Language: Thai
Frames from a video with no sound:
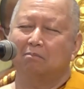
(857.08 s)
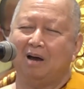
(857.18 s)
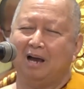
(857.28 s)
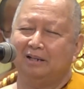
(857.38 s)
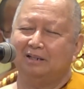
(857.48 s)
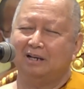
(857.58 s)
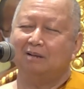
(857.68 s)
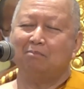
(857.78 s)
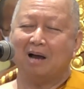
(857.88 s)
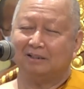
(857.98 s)
หมายถึง
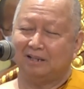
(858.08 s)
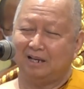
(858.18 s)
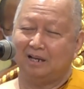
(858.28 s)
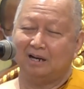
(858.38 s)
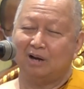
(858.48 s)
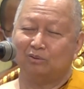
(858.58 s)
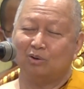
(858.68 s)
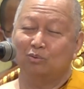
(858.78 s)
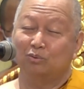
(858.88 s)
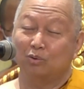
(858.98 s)
บางทีเรา
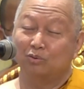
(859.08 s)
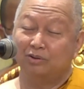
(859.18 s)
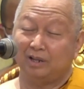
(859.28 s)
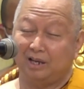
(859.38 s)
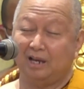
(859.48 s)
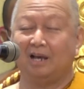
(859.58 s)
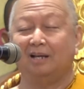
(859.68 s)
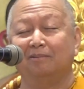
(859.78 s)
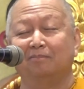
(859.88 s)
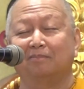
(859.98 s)
ต้องสูญเสีย
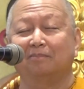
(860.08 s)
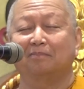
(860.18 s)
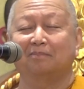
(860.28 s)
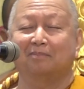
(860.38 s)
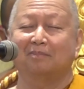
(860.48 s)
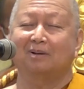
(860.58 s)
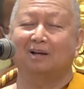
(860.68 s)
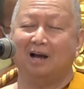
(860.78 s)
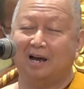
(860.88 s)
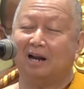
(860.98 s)

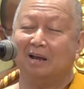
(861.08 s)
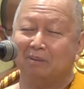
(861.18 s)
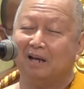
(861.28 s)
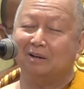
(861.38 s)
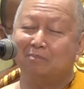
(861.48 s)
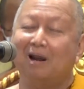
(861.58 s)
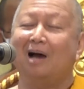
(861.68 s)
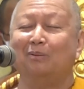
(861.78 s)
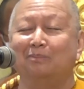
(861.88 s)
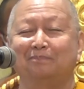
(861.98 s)
อะไรไปหรือเปล่า